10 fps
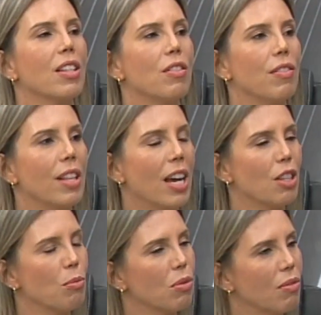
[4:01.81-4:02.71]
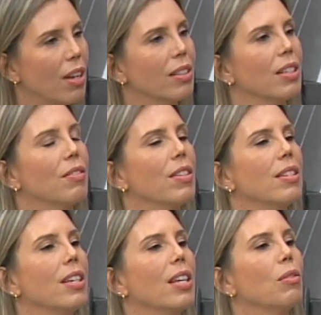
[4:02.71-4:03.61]
atividade muscular tu estás
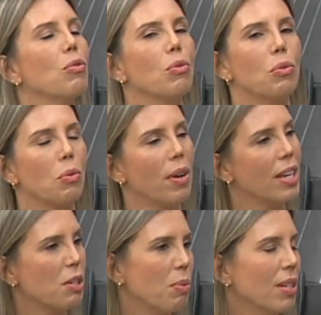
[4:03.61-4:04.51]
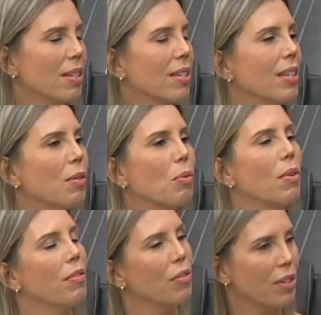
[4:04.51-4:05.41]
fazendo, junto com a respiração,
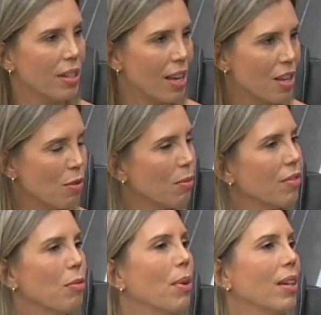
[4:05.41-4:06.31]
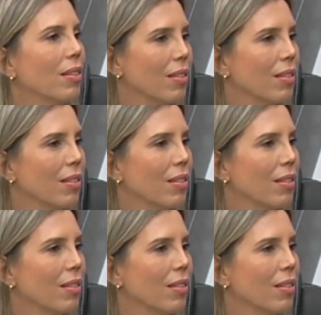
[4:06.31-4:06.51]
com a fluidez de movimento. Uhum,